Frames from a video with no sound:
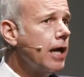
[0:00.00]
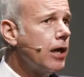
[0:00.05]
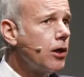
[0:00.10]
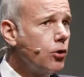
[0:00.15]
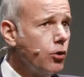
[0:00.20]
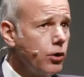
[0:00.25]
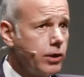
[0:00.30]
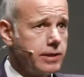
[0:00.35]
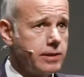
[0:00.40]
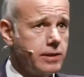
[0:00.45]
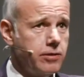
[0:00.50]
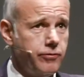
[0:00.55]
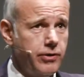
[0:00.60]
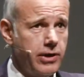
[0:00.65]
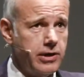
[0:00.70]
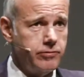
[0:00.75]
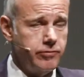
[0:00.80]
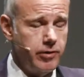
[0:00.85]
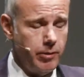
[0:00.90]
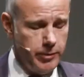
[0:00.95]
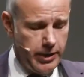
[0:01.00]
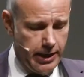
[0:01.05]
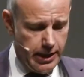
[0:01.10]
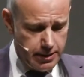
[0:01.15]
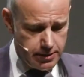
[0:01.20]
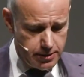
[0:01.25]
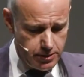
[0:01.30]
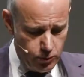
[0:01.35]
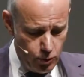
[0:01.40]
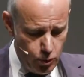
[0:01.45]
Kurz gefasst, wir haben die
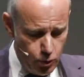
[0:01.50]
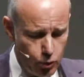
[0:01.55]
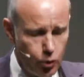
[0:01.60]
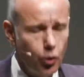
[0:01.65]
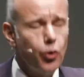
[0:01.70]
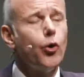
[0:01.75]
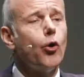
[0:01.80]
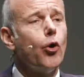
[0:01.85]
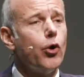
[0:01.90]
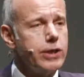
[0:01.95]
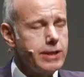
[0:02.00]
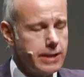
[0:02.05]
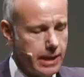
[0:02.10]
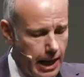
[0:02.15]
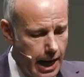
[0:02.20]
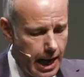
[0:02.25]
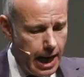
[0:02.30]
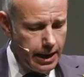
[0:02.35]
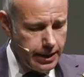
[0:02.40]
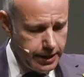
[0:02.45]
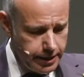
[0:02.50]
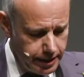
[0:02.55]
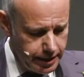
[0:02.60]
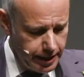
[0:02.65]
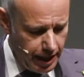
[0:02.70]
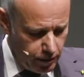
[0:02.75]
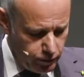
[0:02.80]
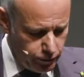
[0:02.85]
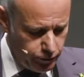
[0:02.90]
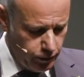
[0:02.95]
ersten ökoneutralen, in
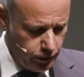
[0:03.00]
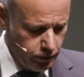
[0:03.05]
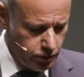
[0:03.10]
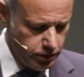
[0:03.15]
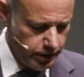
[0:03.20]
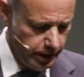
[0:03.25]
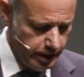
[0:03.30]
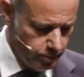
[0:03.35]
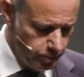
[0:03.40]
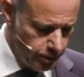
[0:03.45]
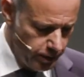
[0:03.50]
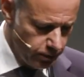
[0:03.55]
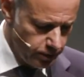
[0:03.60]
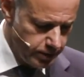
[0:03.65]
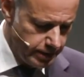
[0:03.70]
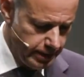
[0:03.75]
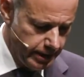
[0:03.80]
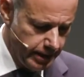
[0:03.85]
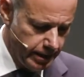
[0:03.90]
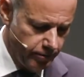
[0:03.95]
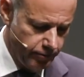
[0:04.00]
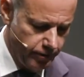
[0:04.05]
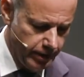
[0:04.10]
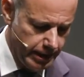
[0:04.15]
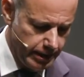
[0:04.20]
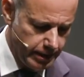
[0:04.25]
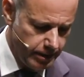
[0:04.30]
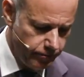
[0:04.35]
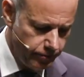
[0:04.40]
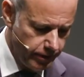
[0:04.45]
Anführungsstrichen, Biozide der
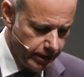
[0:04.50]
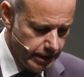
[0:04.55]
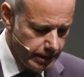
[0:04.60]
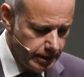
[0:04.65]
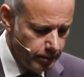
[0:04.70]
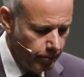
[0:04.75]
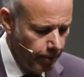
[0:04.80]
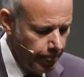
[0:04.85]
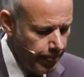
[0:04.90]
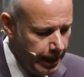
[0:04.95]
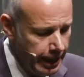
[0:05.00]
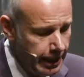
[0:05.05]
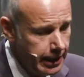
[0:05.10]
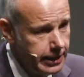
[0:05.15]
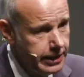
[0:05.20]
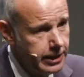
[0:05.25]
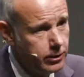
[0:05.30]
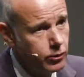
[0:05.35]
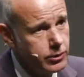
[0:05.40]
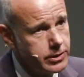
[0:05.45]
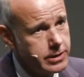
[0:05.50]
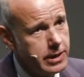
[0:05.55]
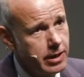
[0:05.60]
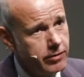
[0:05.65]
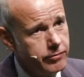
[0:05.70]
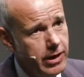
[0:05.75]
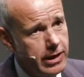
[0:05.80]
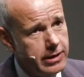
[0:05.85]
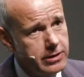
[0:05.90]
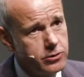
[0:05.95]
Welt entwickelt. Die
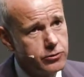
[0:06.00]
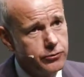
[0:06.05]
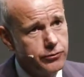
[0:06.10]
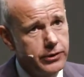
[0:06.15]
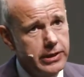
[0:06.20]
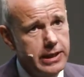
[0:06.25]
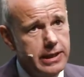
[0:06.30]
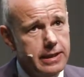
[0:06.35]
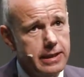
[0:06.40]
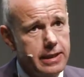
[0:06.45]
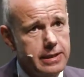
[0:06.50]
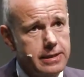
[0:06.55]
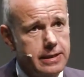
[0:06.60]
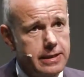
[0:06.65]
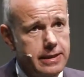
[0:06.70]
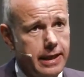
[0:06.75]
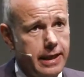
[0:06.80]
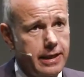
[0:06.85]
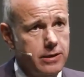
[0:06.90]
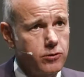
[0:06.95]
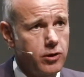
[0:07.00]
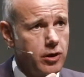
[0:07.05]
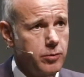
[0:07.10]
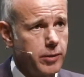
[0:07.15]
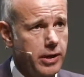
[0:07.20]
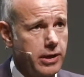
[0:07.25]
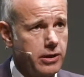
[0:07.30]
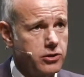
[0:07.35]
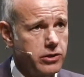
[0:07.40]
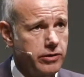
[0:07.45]
Künstler waren zufrieden, dass ich die Rettung in
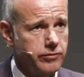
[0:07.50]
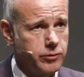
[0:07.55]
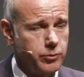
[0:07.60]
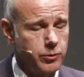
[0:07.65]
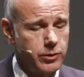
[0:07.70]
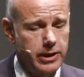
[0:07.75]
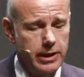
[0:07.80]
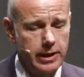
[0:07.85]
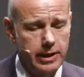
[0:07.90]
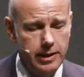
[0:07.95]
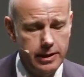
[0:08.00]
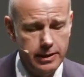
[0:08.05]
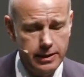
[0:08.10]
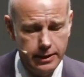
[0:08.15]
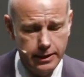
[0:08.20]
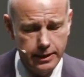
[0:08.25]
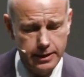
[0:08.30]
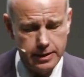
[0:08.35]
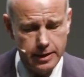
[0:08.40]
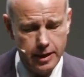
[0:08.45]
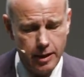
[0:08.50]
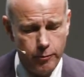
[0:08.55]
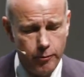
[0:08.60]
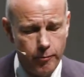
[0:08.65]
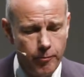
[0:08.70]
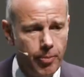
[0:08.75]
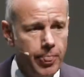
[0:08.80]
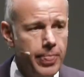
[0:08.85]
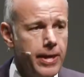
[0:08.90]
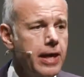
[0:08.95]
mein Geschäftsmodell integriert habe.
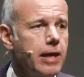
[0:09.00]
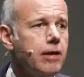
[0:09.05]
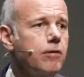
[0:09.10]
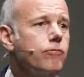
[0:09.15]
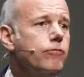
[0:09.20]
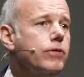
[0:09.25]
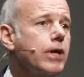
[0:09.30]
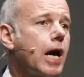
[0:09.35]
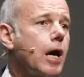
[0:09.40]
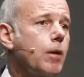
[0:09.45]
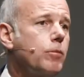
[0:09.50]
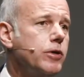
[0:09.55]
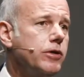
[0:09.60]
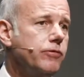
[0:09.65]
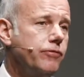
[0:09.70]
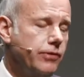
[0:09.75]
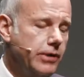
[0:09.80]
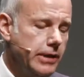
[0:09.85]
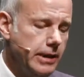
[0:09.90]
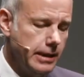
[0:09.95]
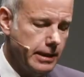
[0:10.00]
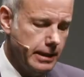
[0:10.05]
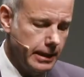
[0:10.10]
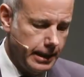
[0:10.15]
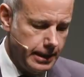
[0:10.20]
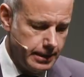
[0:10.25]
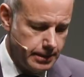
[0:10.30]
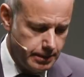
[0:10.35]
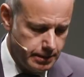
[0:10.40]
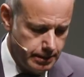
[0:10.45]
Wir haben die Fliegen
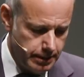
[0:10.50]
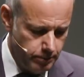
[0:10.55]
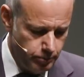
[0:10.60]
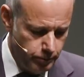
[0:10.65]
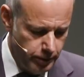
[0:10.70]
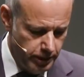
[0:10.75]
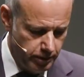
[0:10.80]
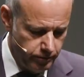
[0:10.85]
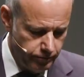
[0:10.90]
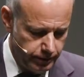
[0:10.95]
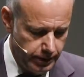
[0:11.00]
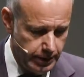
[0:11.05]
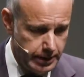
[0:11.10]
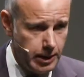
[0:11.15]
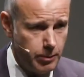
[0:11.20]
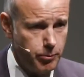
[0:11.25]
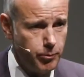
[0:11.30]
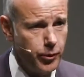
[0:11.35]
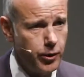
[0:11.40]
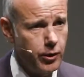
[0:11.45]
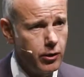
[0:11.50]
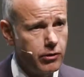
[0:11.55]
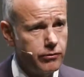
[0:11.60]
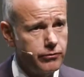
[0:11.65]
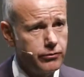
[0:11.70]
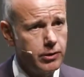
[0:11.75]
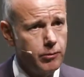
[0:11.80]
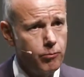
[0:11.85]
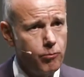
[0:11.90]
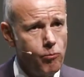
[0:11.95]
gerettet in Bielefeld-Deppendorf.